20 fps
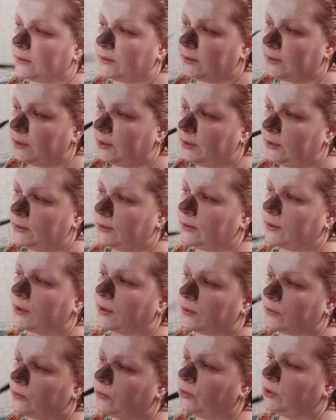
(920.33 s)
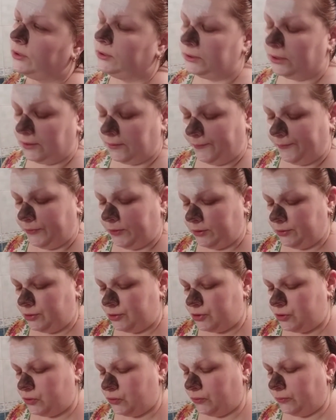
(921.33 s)
И какой-то
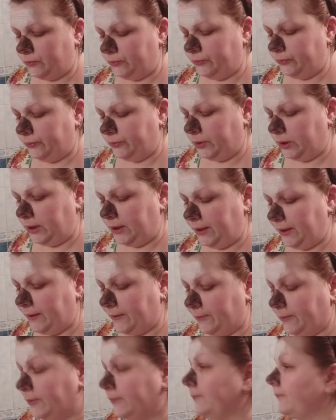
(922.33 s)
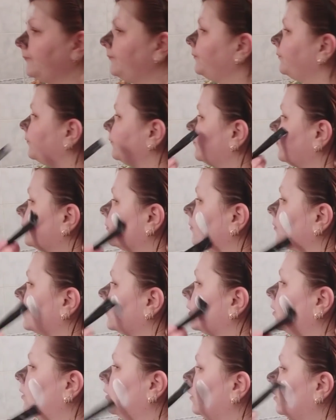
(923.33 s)
нанесем крем.
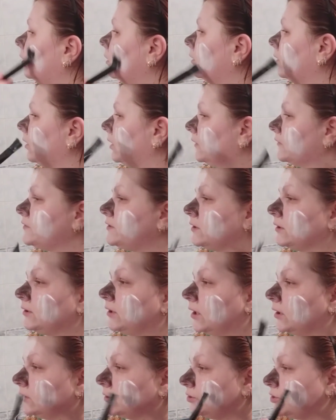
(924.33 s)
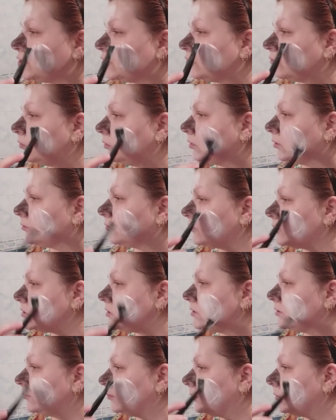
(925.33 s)
Как всегда, ночной
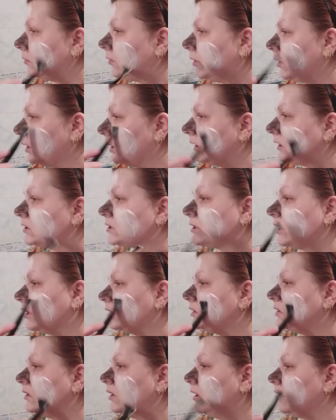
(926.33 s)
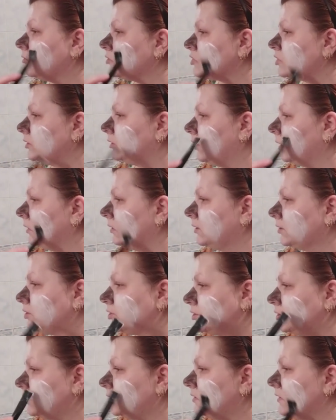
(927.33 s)
наносим. Кстати, я уже на
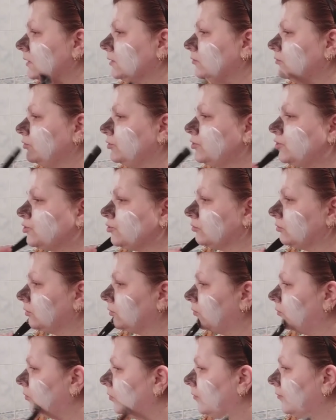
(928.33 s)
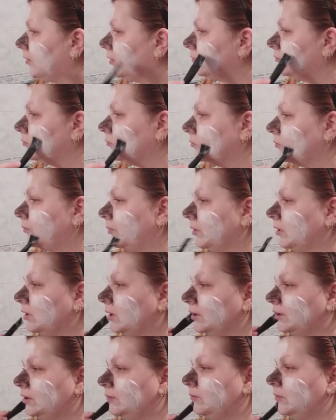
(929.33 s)
ночь не делаю ничего такого. Ну, по
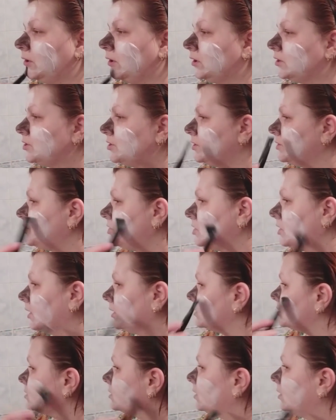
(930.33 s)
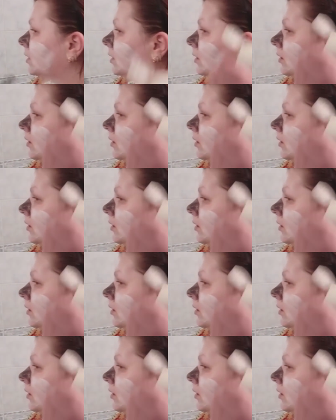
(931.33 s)
крайней мере, сейчас.